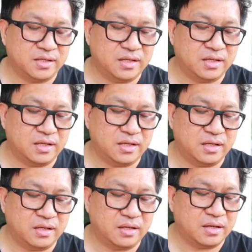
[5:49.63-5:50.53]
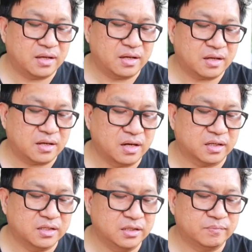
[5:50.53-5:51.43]
ที่เกิด
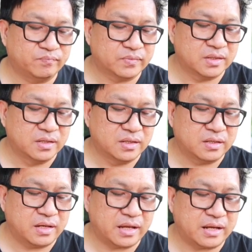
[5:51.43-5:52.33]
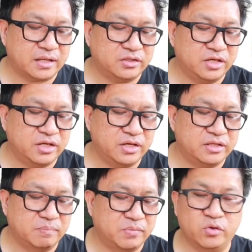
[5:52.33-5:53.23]
ขึ้นในขณะที่
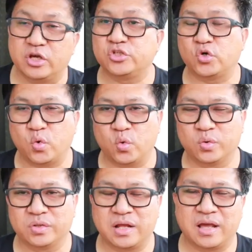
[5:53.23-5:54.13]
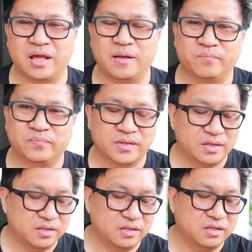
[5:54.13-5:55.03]
ดับเบิลยู เอช โอ นะ
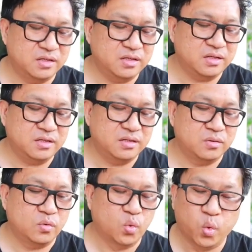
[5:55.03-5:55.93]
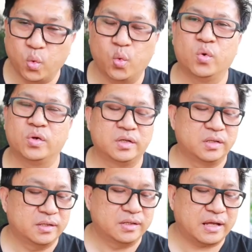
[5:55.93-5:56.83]
หรือ ดับเบิลยู
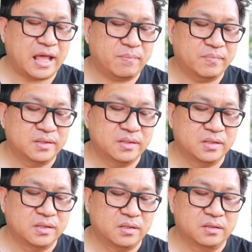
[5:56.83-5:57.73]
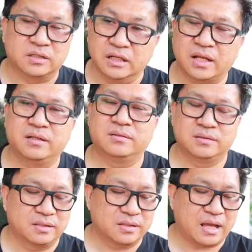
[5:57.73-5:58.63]
นะครับเตือน
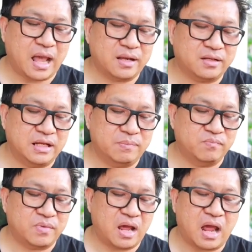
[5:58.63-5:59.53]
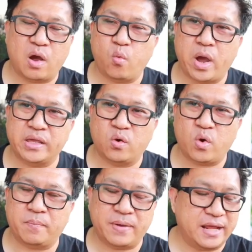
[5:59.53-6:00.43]
การคลิปอวัย
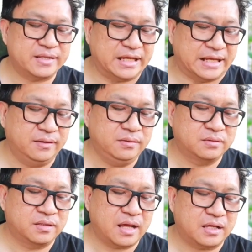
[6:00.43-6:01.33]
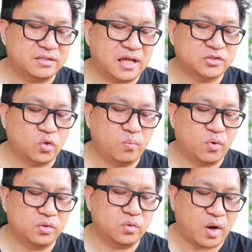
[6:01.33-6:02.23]
วะเพศหญิงนะจะส่งผ
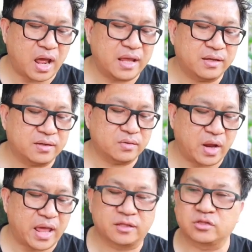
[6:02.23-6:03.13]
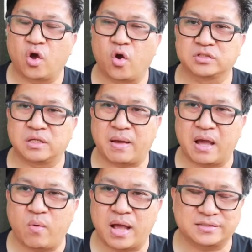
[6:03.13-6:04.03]
ลร้ายแรงต่อสภา
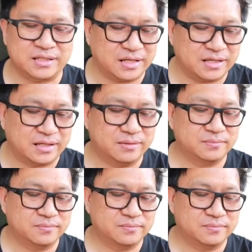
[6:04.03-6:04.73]
วะเศรษฐกิจ